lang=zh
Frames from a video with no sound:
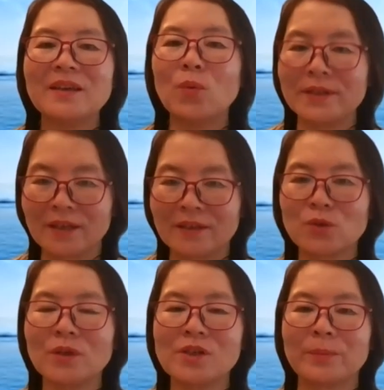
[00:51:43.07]
我能
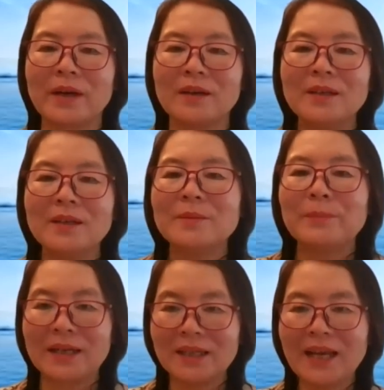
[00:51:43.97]
做什么？
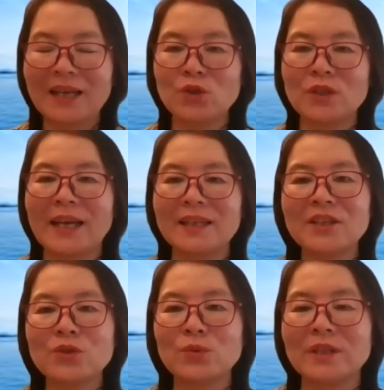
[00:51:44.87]
玛利亚坐在
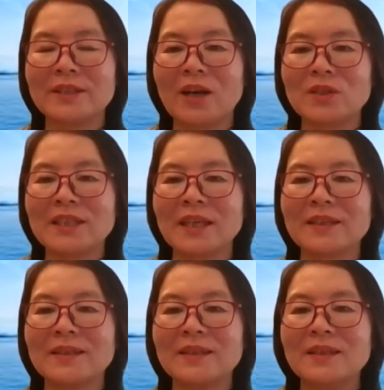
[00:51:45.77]
耶稣的脚前，